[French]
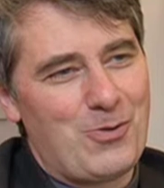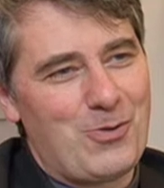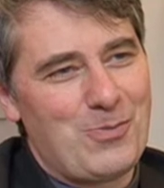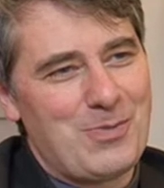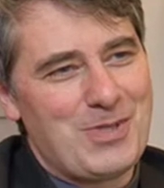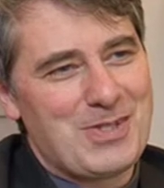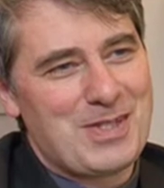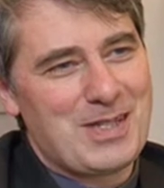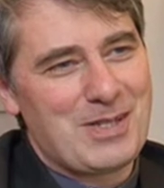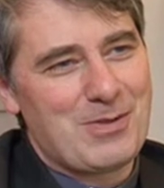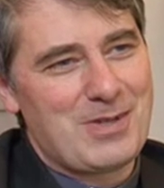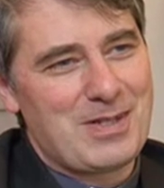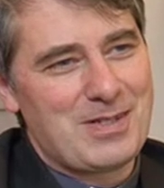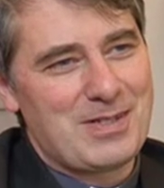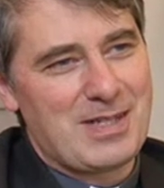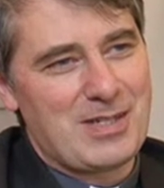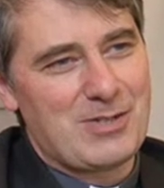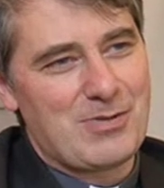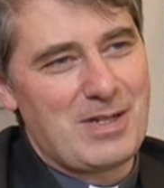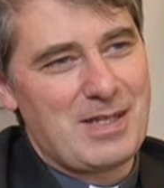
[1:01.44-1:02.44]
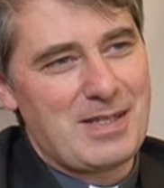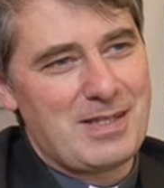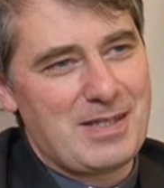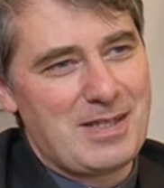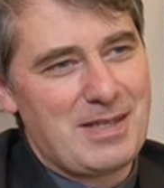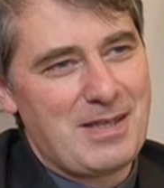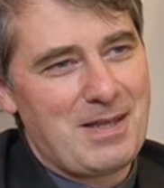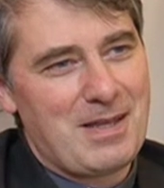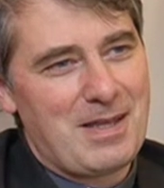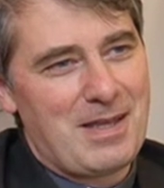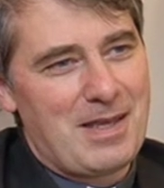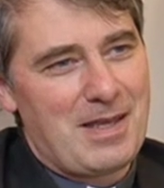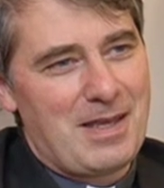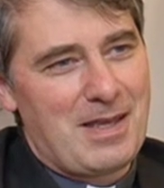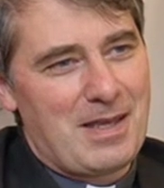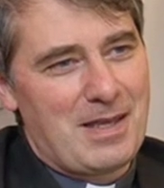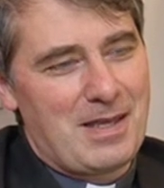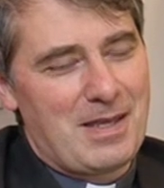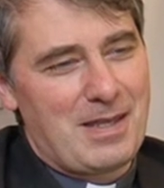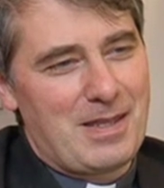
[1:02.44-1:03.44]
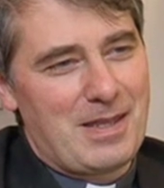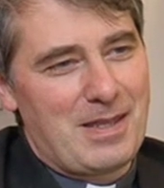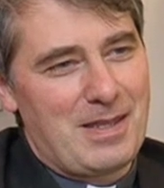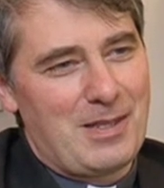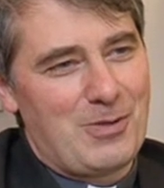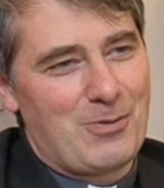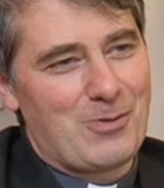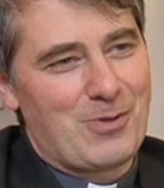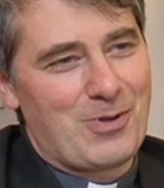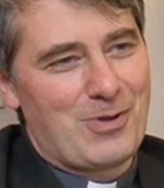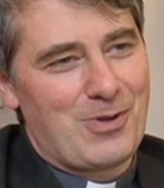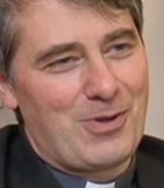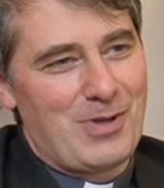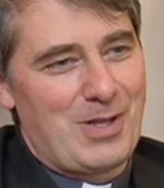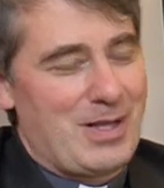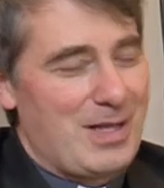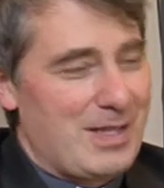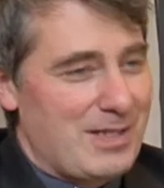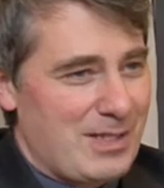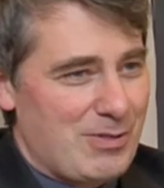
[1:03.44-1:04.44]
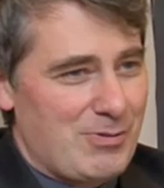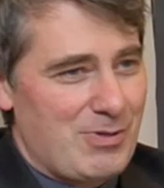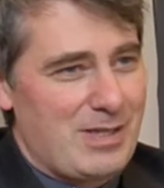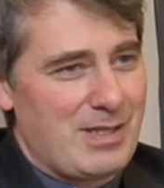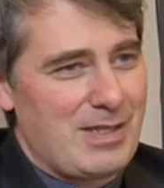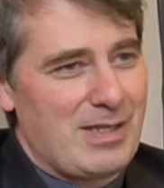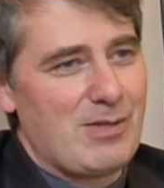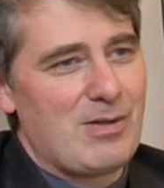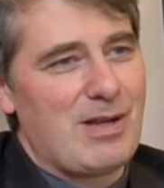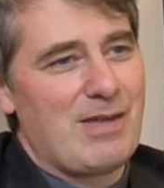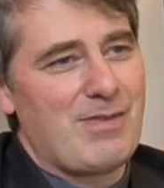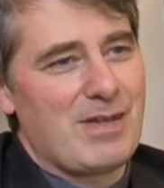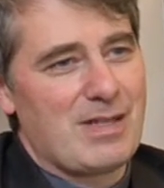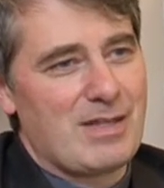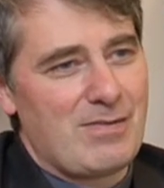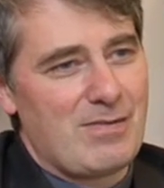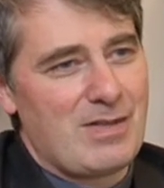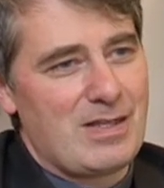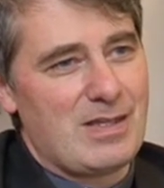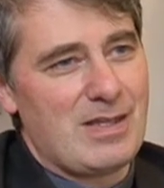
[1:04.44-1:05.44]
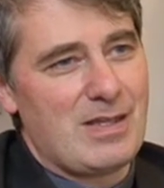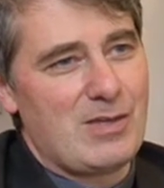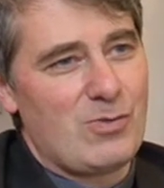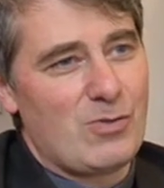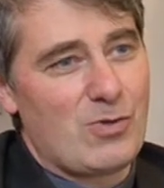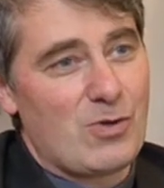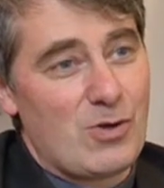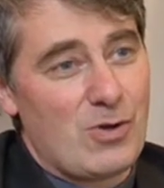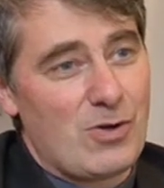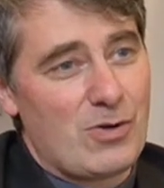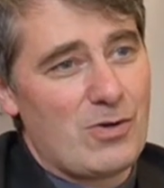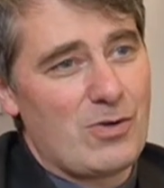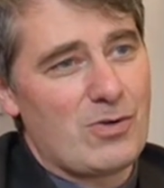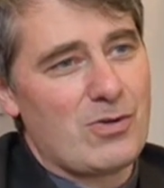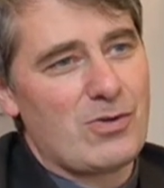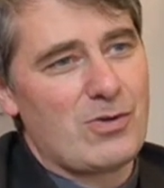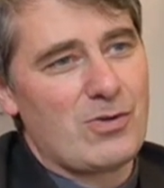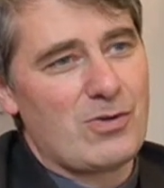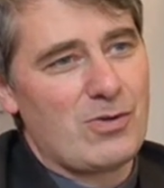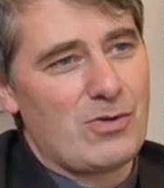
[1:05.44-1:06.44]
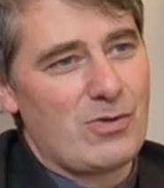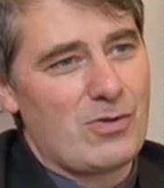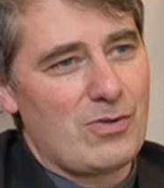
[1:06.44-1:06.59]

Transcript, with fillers: le, mystère de la sexualité, qui donc euh, est la sexualité, de l'affectivité, du corps,